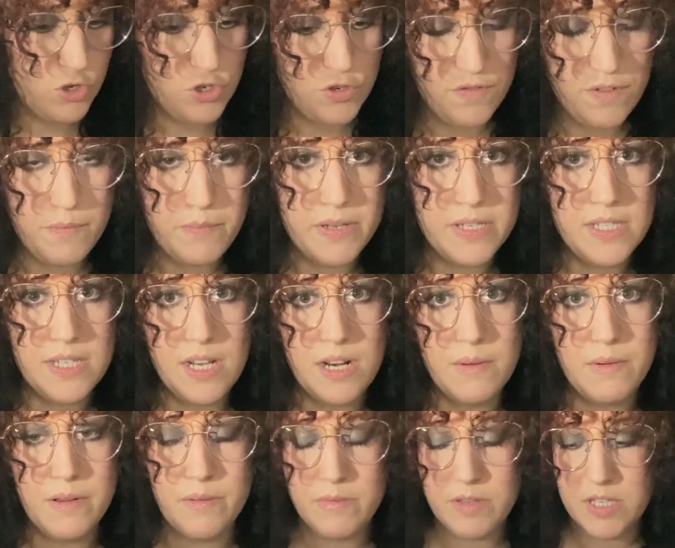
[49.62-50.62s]
je vais passer
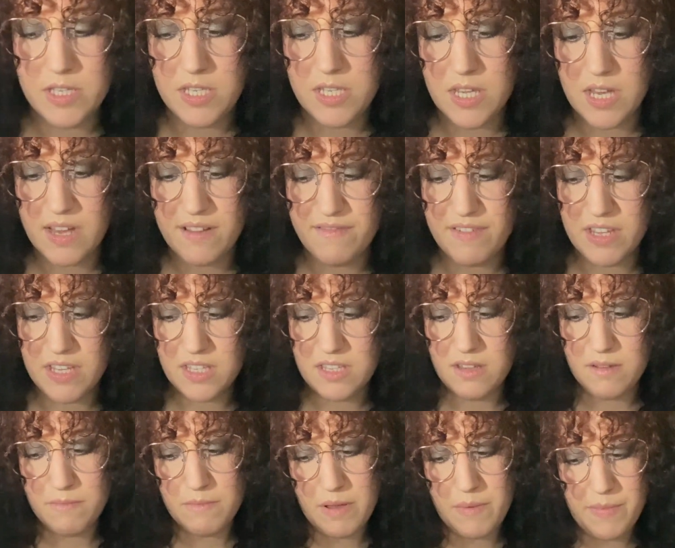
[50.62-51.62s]
l'après-midi avec
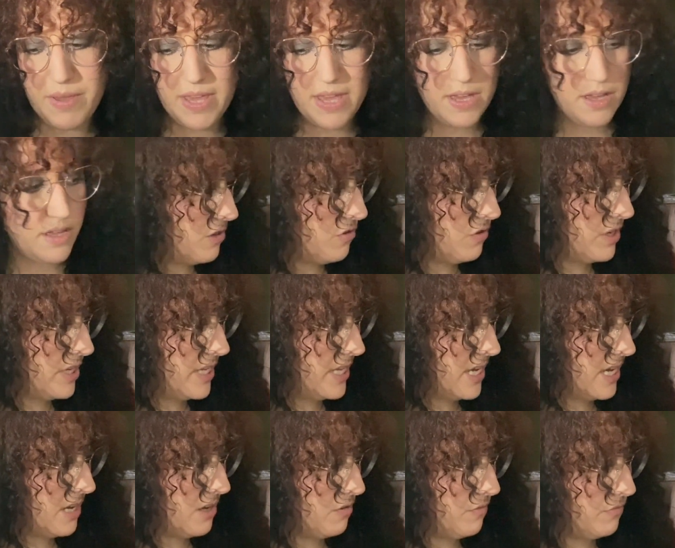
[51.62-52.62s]
ma mère. Colis
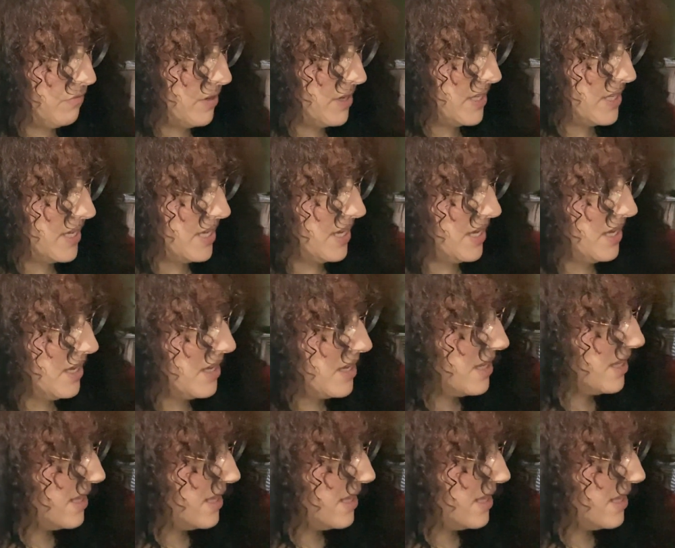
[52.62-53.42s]
à envoyer.